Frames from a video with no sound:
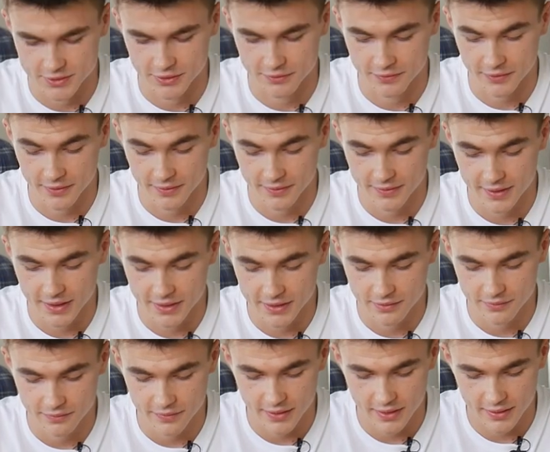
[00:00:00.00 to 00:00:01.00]
Czy Twoim
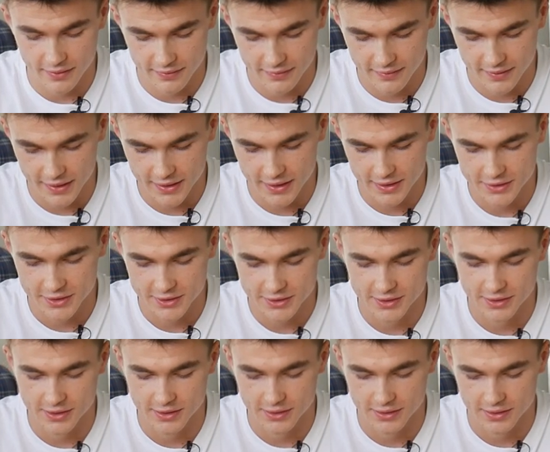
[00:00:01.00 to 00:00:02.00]
zdaniem wyjazd
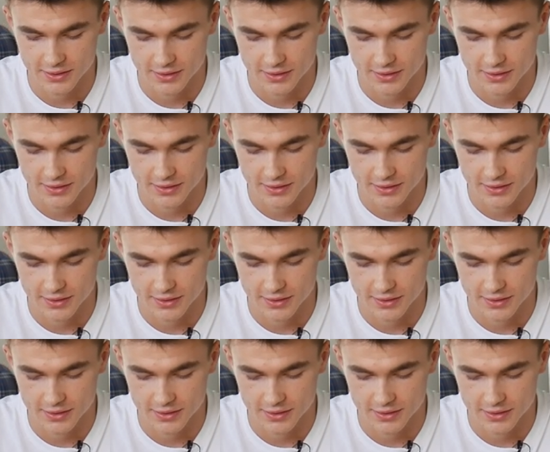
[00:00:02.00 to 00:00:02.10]
zagraniczny